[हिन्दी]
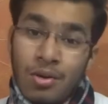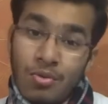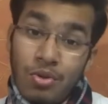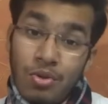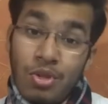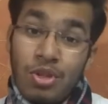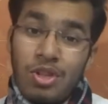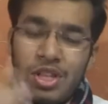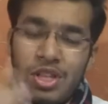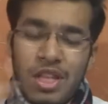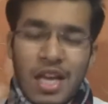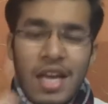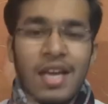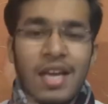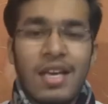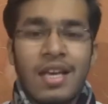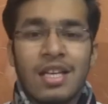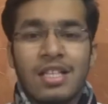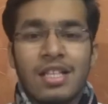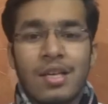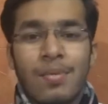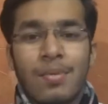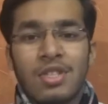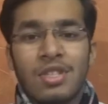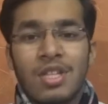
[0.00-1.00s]
वो देख
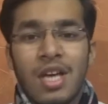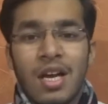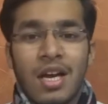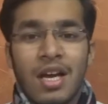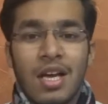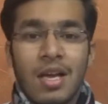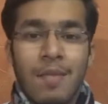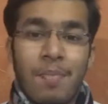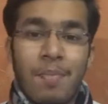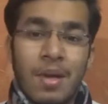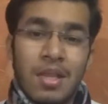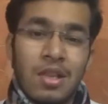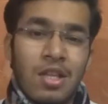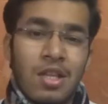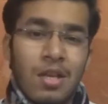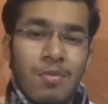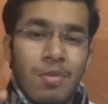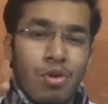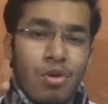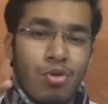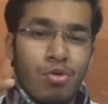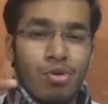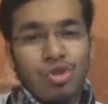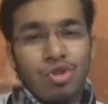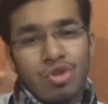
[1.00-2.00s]
के समझ जाएगा ये बंदे
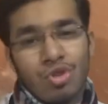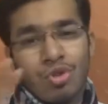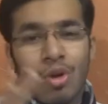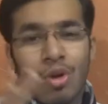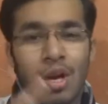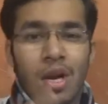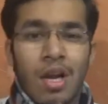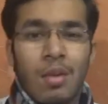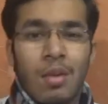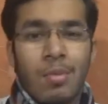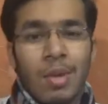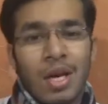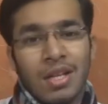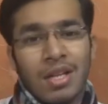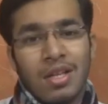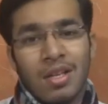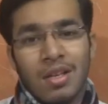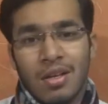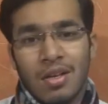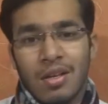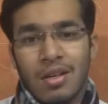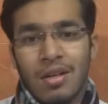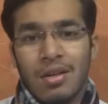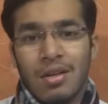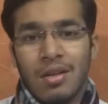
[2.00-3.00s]
में कुछ तो अलग बात
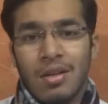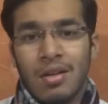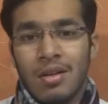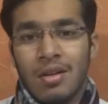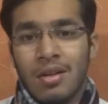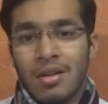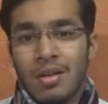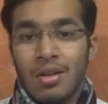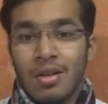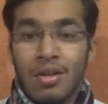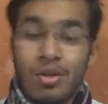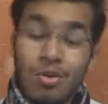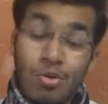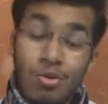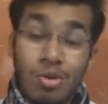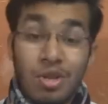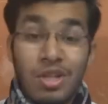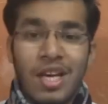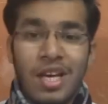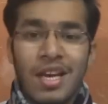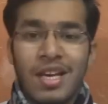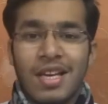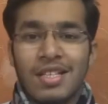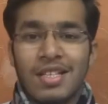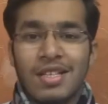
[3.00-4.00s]
है वो
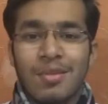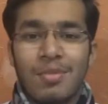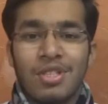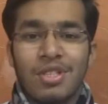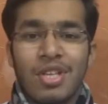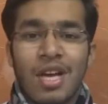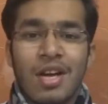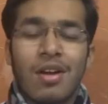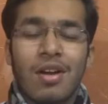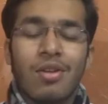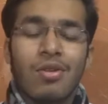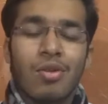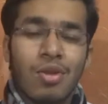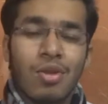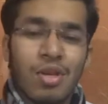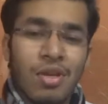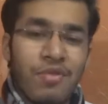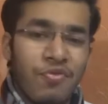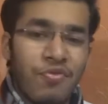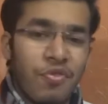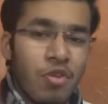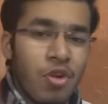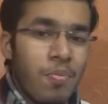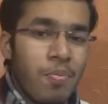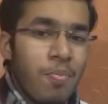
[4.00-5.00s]
देख के समझ जाएगा क्योंकि
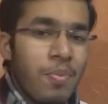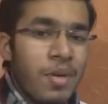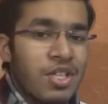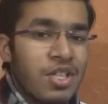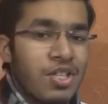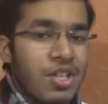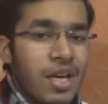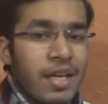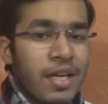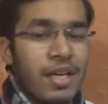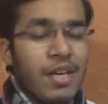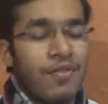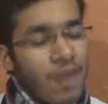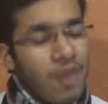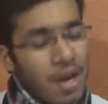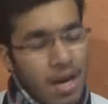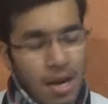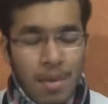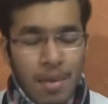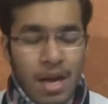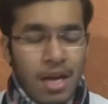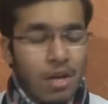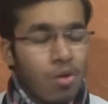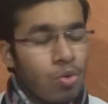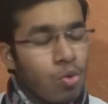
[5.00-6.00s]
फुल ब्रिज रेक्टिफायर
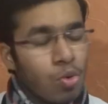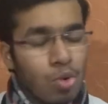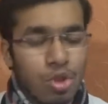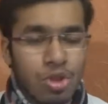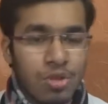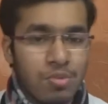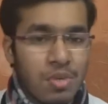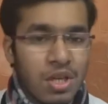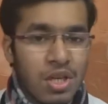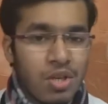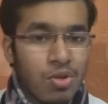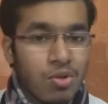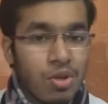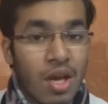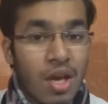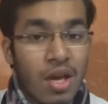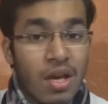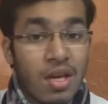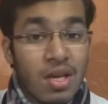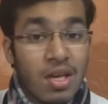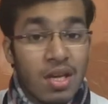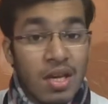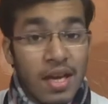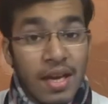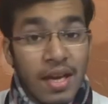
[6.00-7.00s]
हमारे कोर्स में नहीं होता है
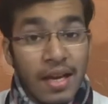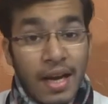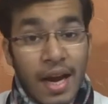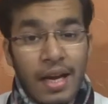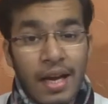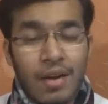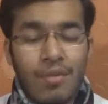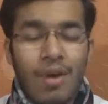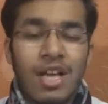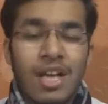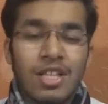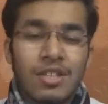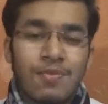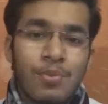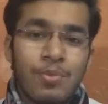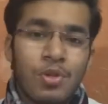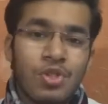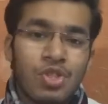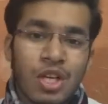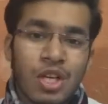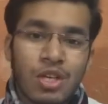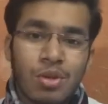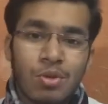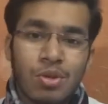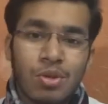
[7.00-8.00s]
एक एडवांस
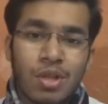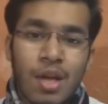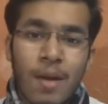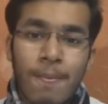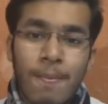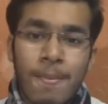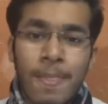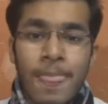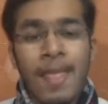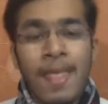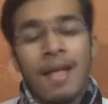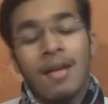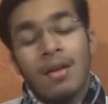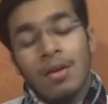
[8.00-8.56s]
प्रोजेक्ट होता है